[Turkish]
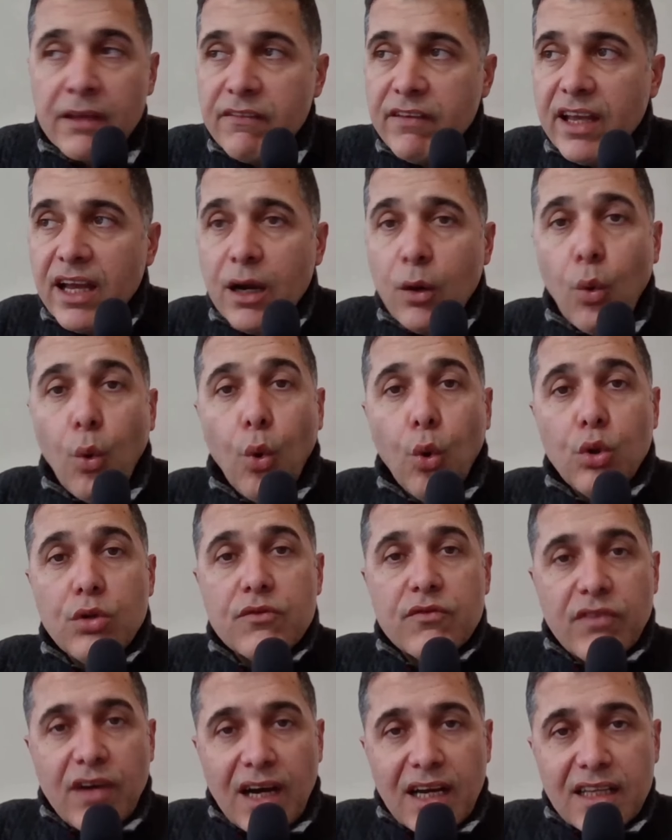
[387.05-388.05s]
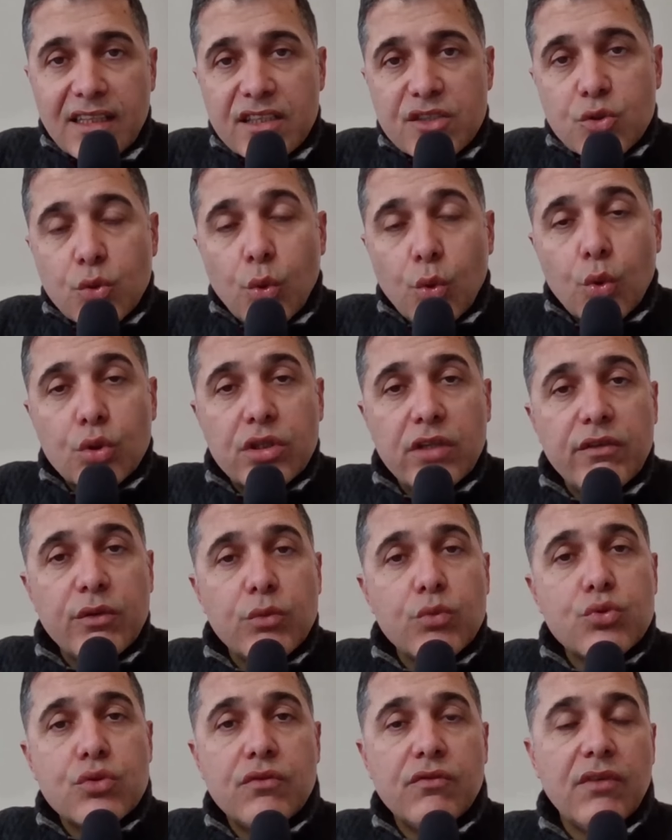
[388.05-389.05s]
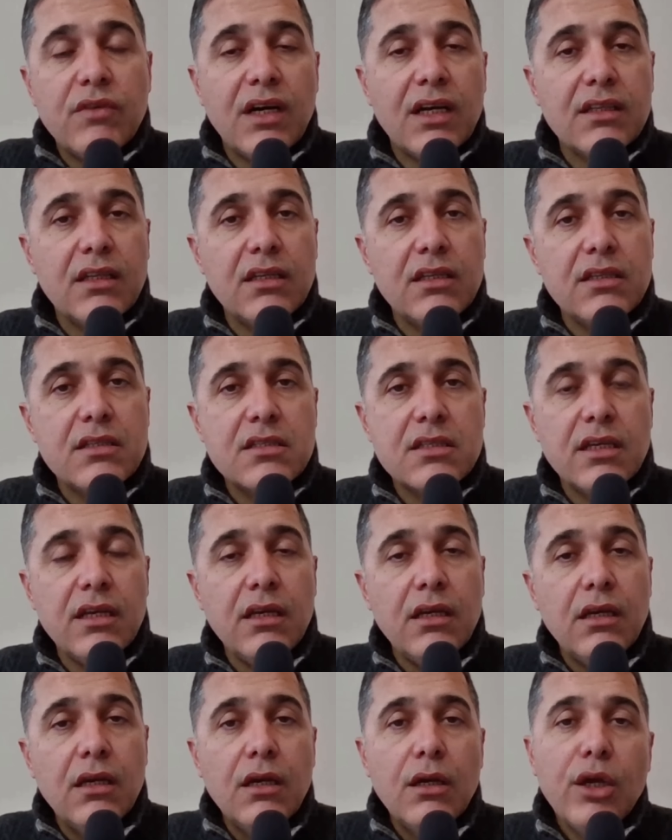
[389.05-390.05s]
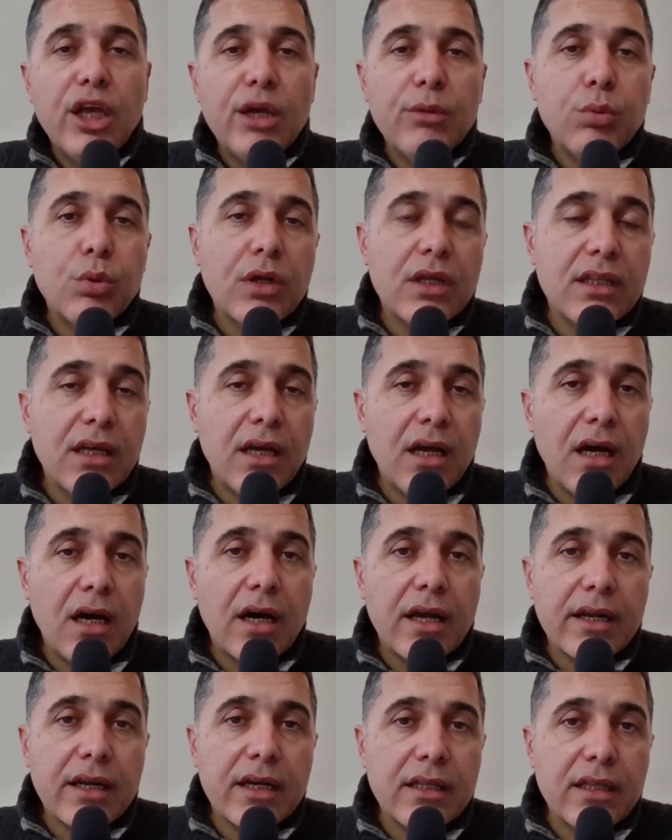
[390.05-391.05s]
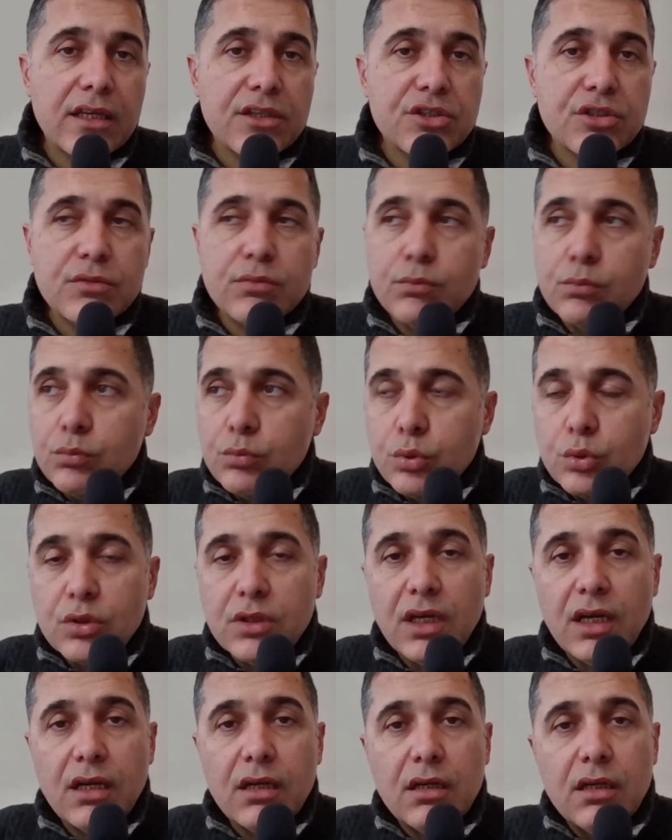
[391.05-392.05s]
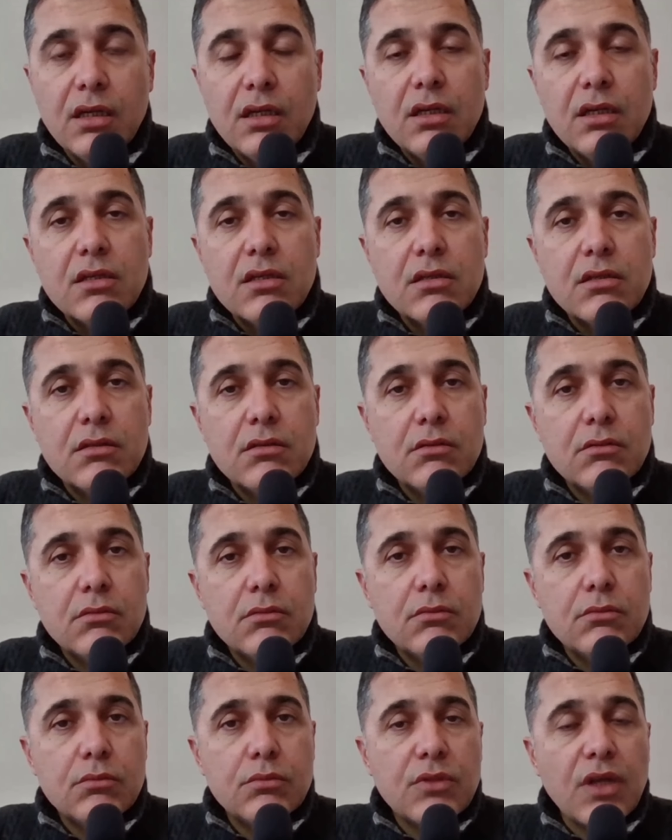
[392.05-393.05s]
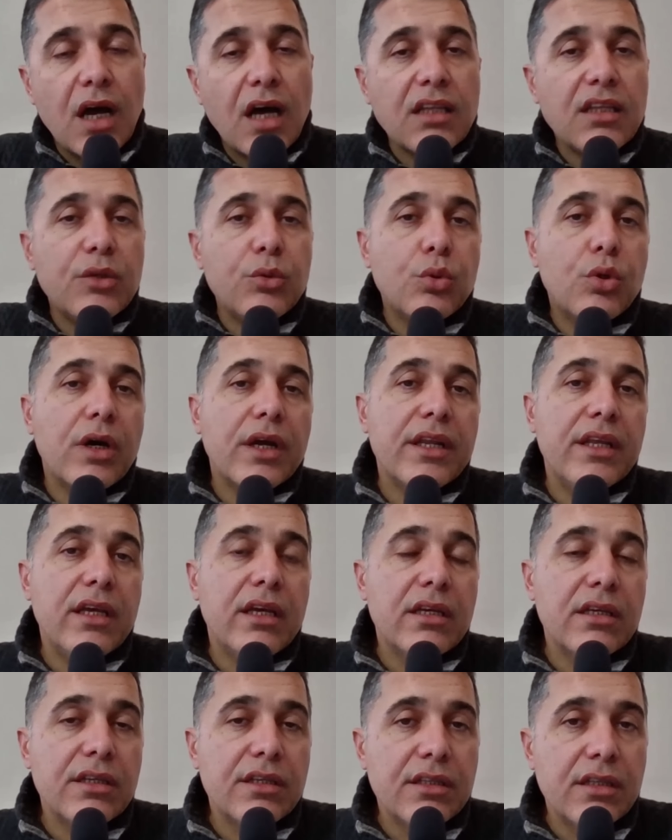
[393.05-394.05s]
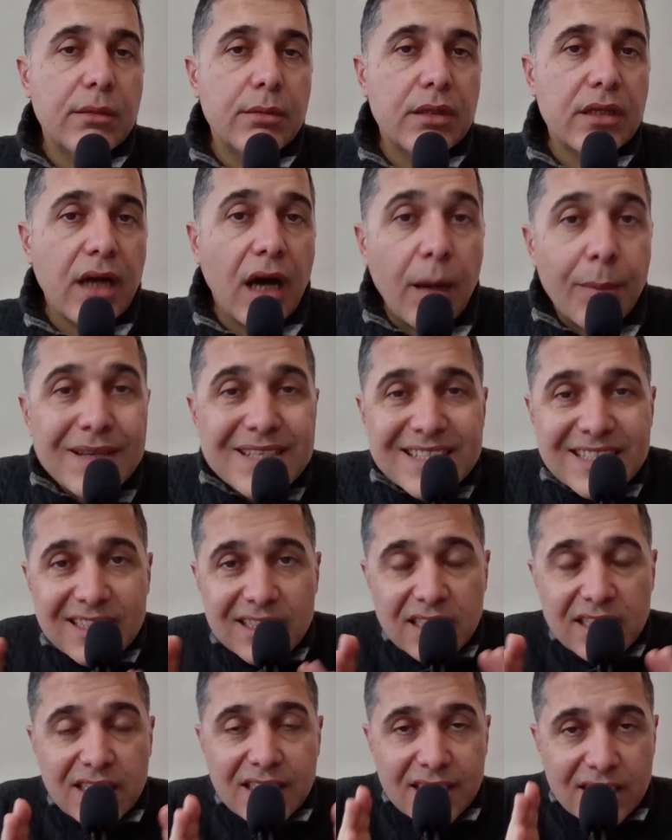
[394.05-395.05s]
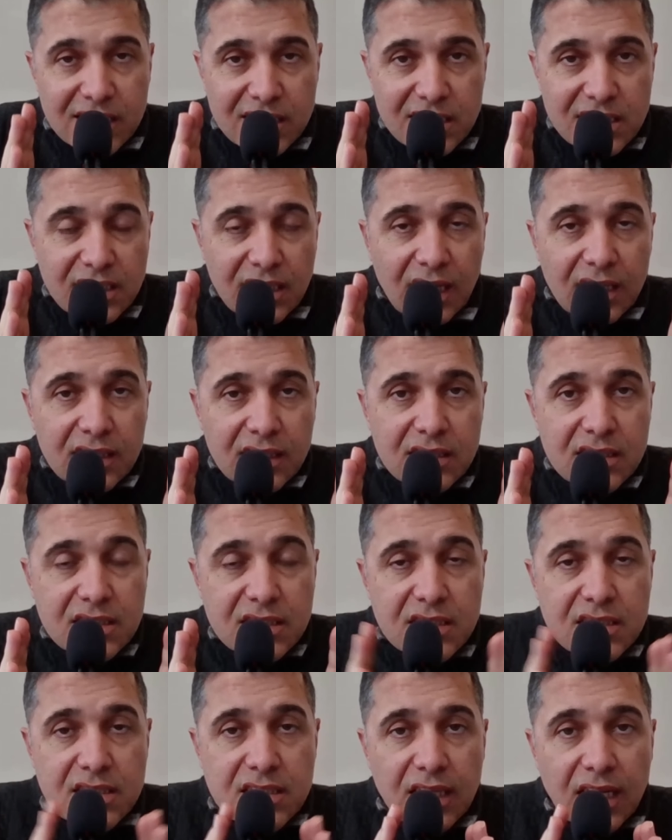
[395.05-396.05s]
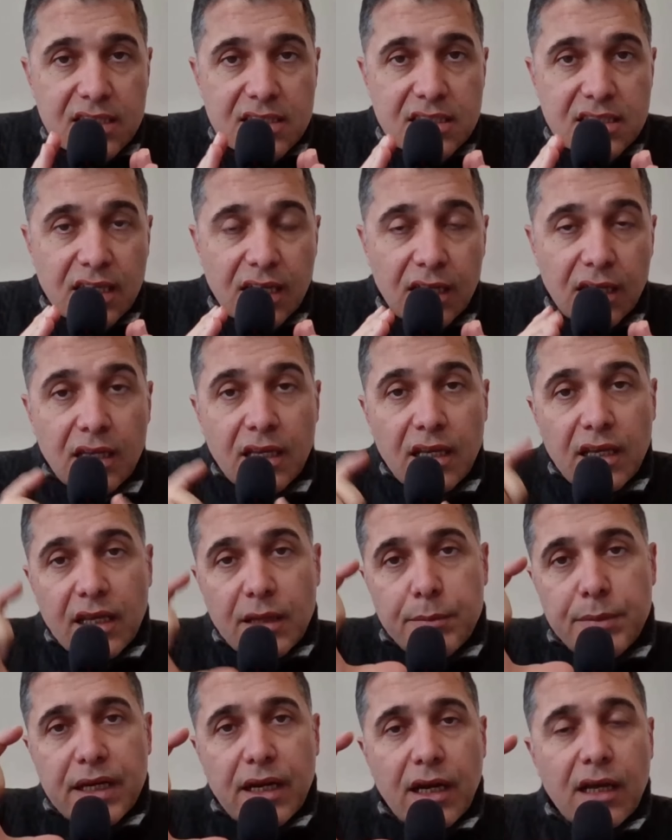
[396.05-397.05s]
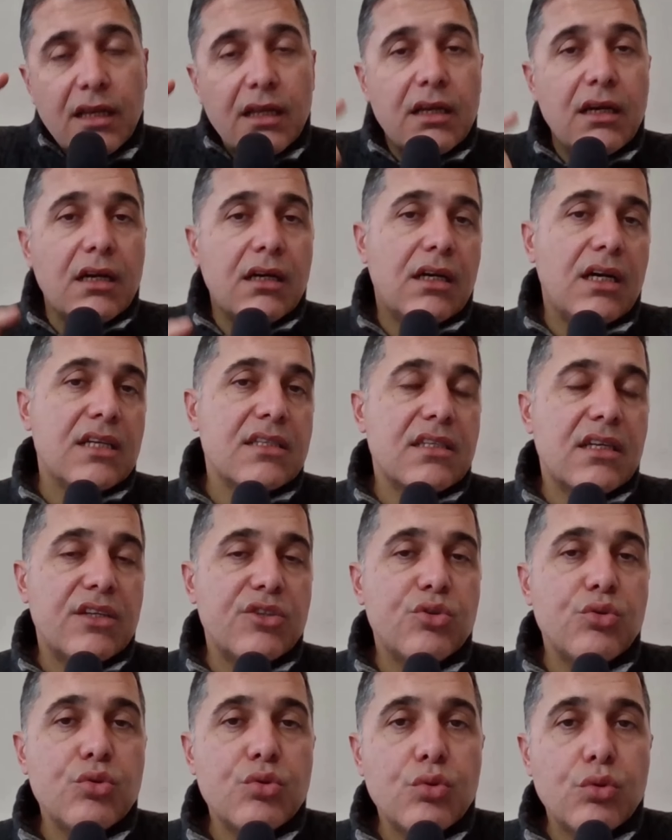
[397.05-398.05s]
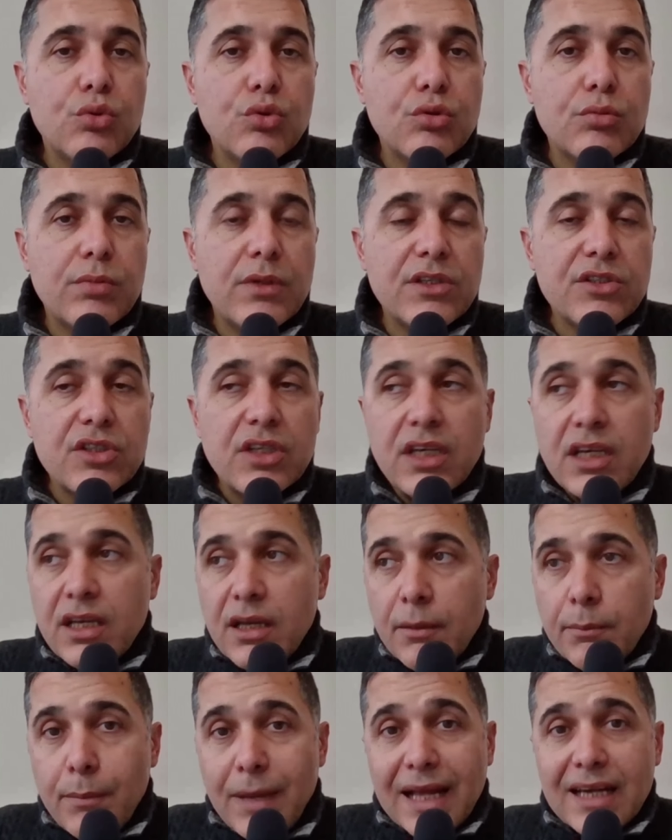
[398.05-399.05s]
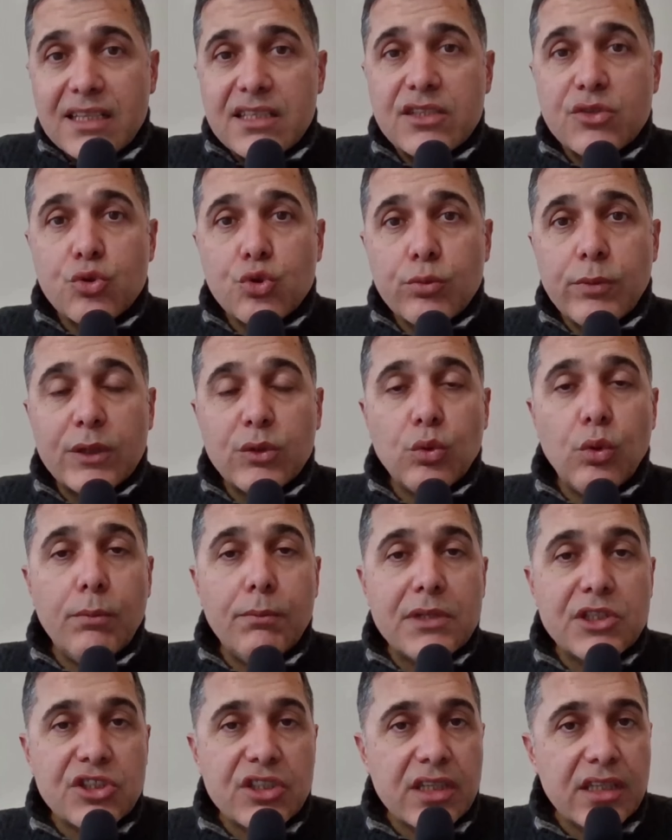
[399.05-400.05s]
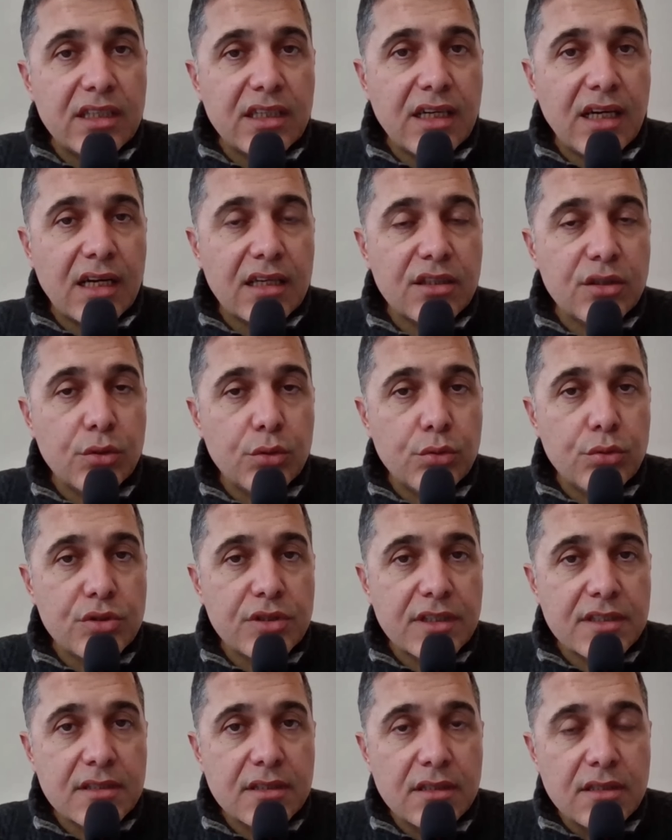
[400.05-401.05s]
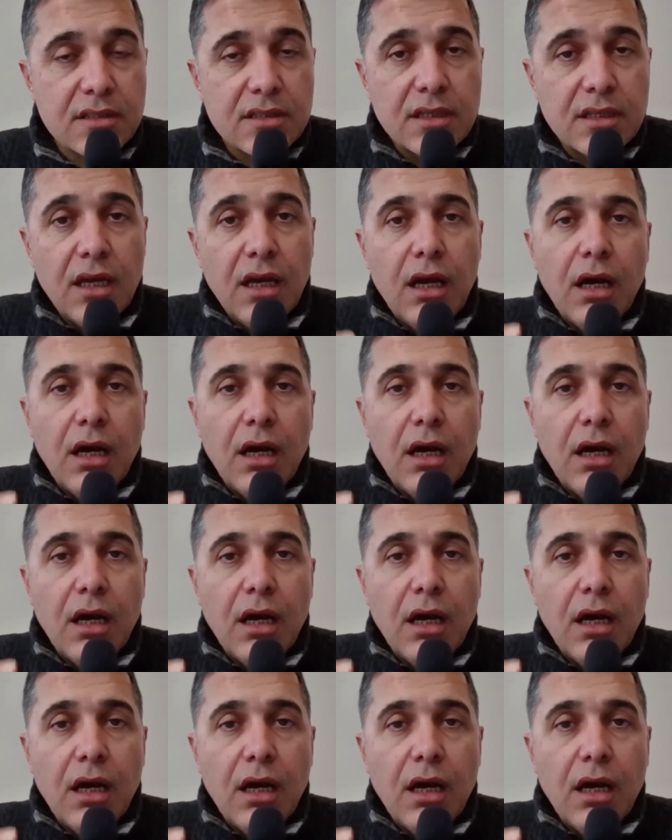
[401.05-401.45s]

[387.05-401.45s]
Veya o, vadeniz orta ve uzun vadeli ise e burada arkadaş burada e, daha da yukarıya gidebilir. Ama sizin risk algınız kısaysa e, bir aylık kazanç %35 belki de Şubat 15 kredi kartını ödeyeceksiniz.